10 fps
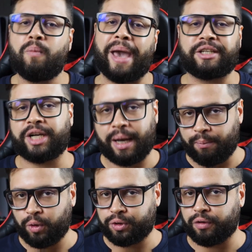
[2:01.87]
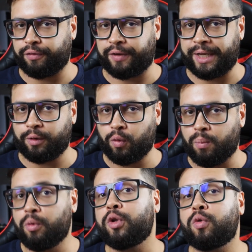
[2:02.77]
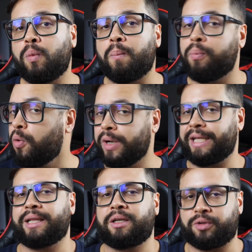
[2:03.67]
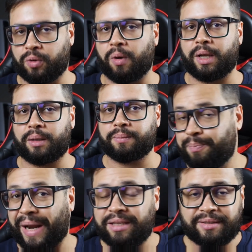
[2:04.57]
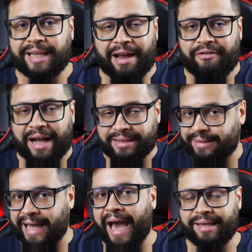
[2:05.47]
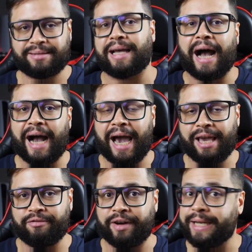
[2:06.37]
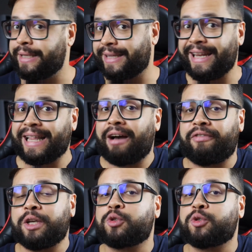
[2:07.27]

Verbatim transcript: o Matt acabou sofrendo muito bullying na escola. Para extravasar essa raiva, ele treinava